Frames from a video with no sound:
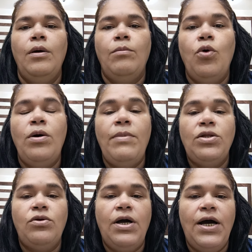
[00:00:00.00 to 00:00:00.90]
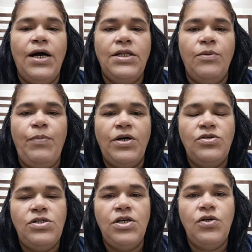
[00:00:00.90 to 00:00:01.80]
Boa madrugada, paz do
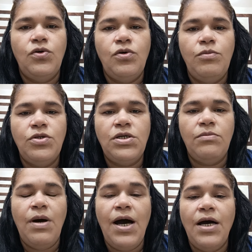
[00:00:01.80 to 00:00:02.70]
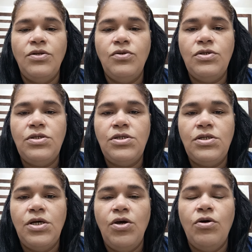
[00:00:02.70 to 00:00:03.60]
Senhor, meus
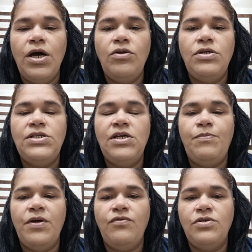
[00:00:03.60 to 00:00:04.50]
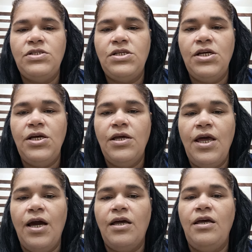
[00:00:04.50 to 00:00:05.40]
amados. Eu quero dizer para você que
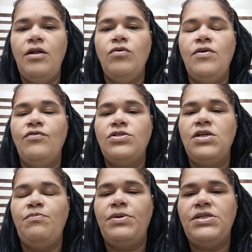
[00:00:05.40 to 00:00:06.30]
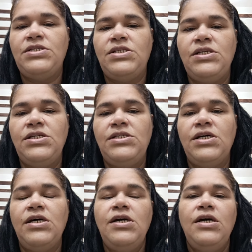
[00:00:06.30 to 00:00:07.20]
aquilo que você
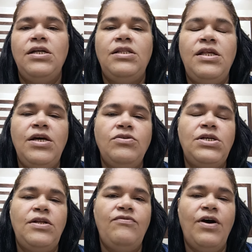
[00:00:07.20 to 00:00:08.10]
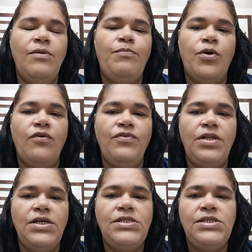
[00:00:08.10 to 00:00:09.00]
precisa, Deus ele vai
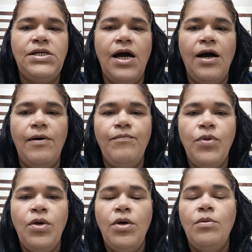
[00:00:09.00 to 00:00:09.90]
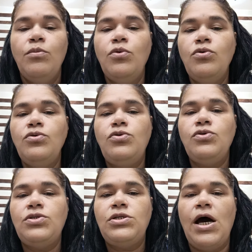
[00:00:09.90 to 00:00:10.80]
providenciar.
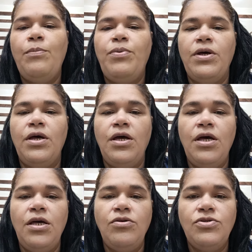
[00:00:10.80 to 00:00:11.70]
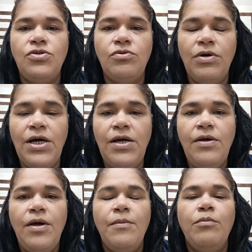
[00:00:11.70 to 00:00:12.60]
Muitos aperreios, não é?
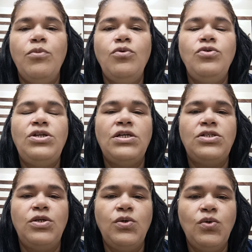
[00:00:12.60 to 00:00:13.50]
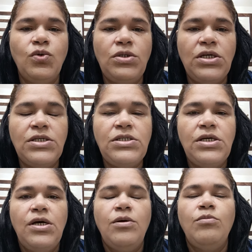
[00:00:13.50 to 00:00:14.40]
Muitas lutas,
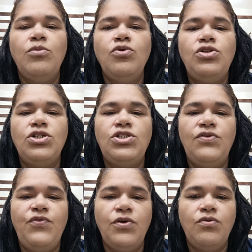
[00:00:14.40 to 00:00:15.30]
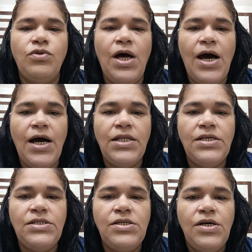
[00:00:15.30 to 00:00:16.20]
muitas
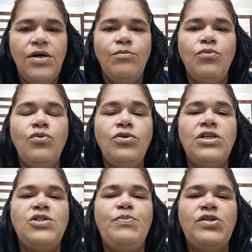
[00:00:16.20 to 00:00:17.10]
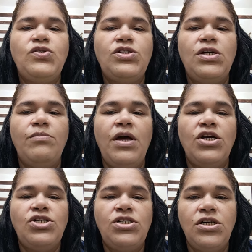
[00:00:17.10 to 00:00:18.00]
dificuldades, Muitas pessoas também
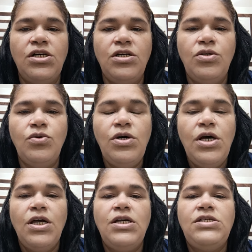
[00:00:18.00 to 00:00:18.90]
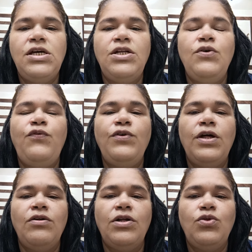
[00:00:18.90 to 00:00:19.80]
achando que seria o
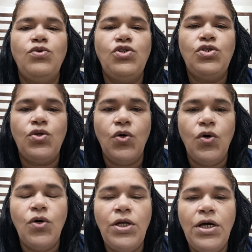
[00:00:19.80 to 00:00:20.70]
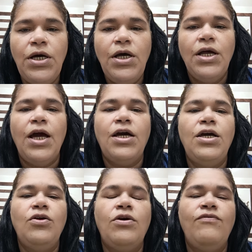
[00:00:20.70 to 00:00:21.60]
final da tua história, que
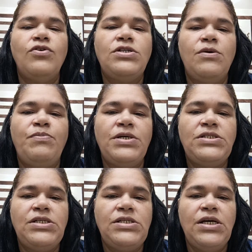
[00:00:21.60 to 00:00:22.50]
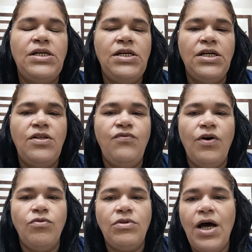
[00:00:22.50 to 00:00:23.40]
aquilo que você precisa iria te
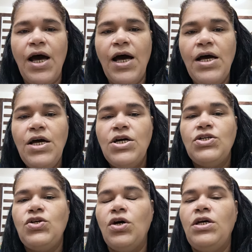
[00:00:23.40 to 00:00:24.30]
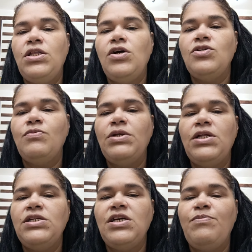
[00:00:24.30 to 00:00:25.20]
faltar. Só que Deus manda
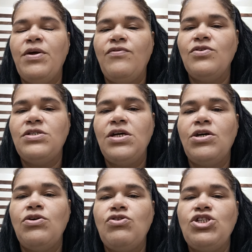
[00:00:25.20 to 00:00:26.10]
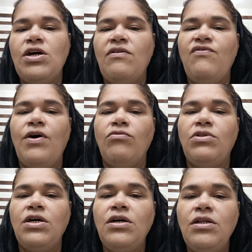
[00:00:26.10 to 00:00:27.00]
dizer para você que o que estava
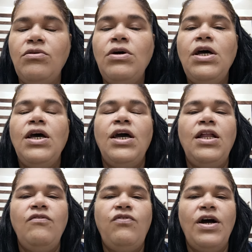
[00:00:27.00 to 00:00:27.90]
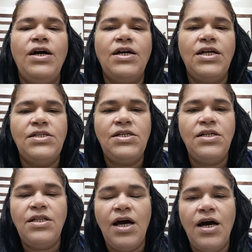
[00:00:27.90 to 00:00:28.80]
faltando, Ele vai
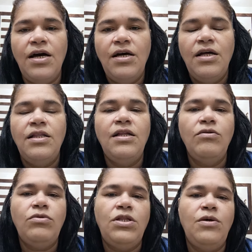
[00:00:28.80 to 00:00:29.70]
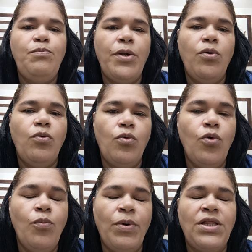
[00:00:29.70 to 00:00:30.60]
acrescentar. Não te
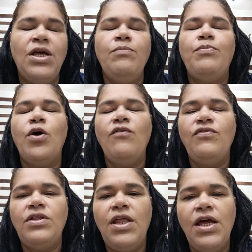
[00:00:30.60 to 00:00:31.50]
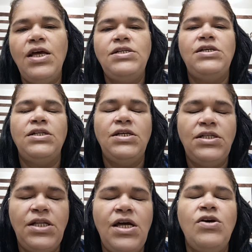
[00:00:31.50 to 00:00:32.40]
preocupa, tem providência de
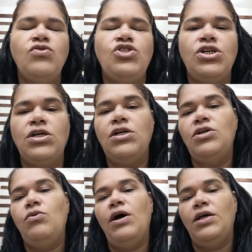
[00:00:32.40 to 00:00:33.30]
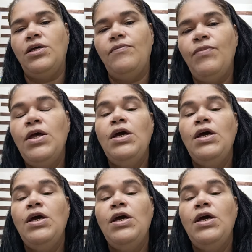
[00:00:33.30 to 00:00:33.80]
Deus chegando aí.